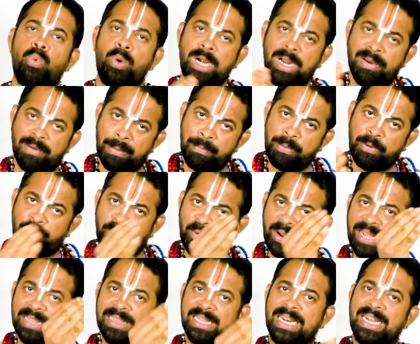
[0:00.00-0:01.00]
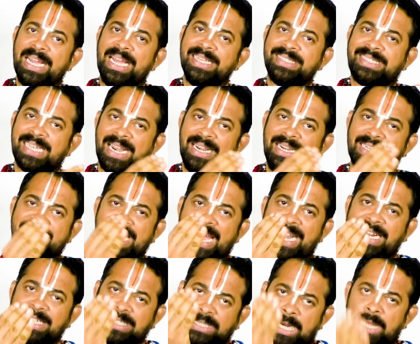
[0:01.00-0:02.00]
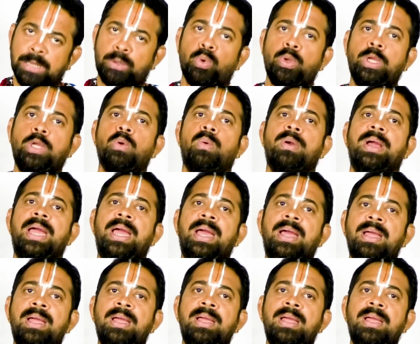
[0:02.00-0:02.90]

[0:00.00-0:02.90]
ஒன் ஹவர் பிஃபோர் எழுந்துருங்க சண்டே சண்டே தூக்கிக்கோங்க